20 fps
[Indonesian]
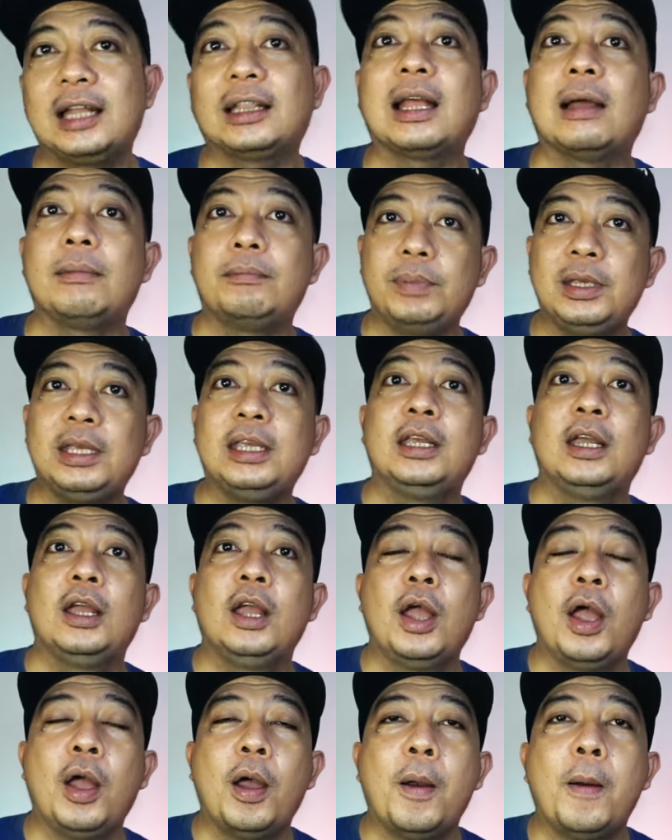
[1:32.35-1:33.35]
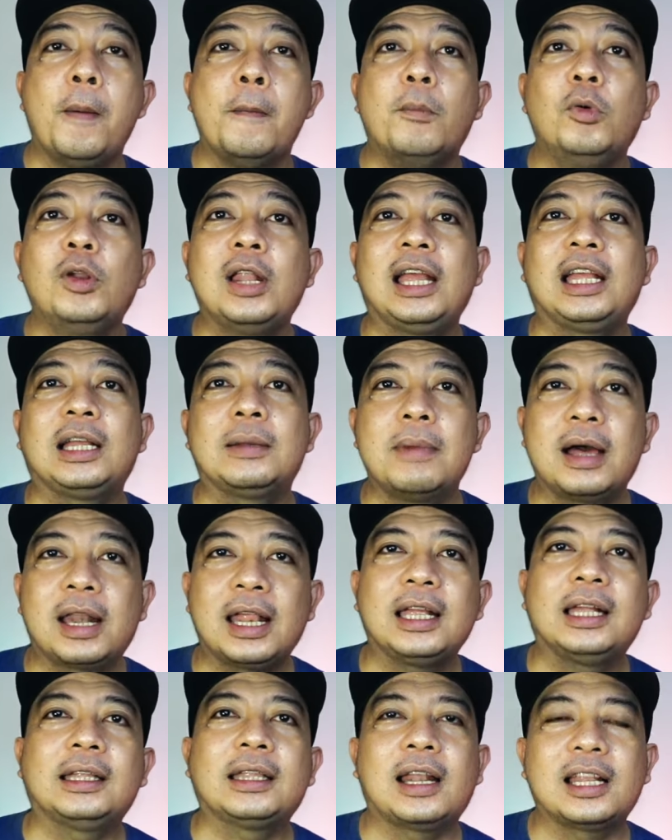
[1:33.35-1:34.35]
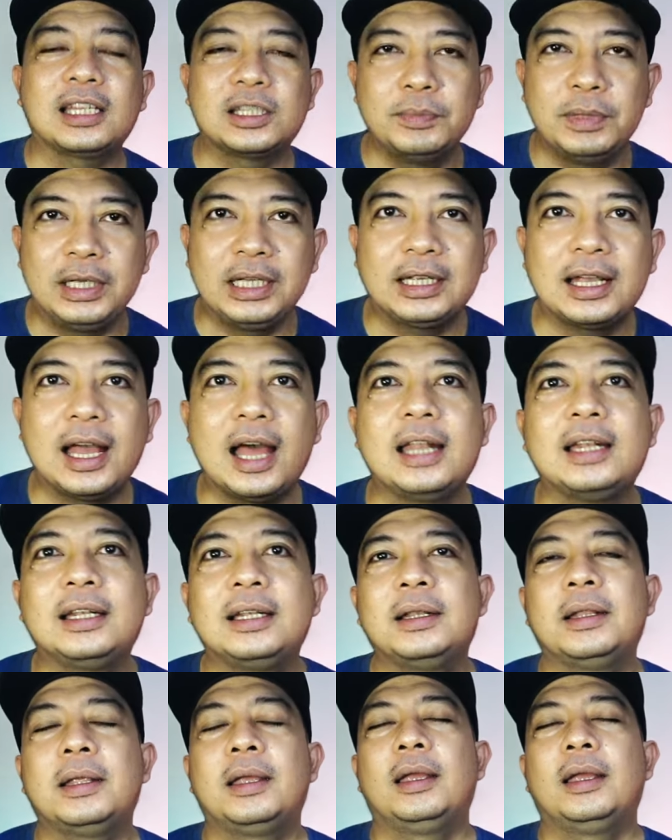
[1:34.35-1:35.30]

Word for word: tapi mulai kemarin kita resmikan